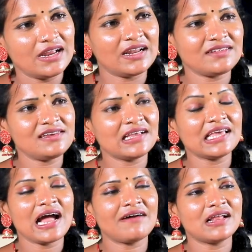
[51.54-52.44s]

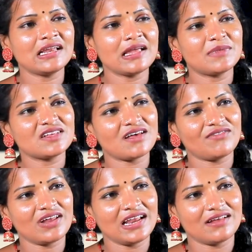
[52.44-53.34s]
ఇండస్ట్రీకి రావడానికి ఏమైనా
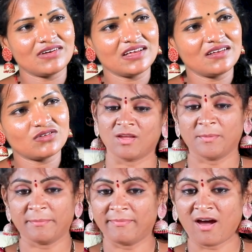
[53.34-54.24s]
సఫర్ అయినవా
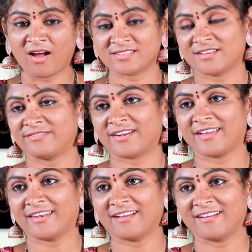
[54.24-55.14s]
బాగా సఫర్
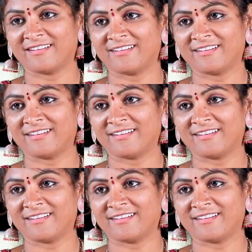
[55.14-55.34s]
అయినా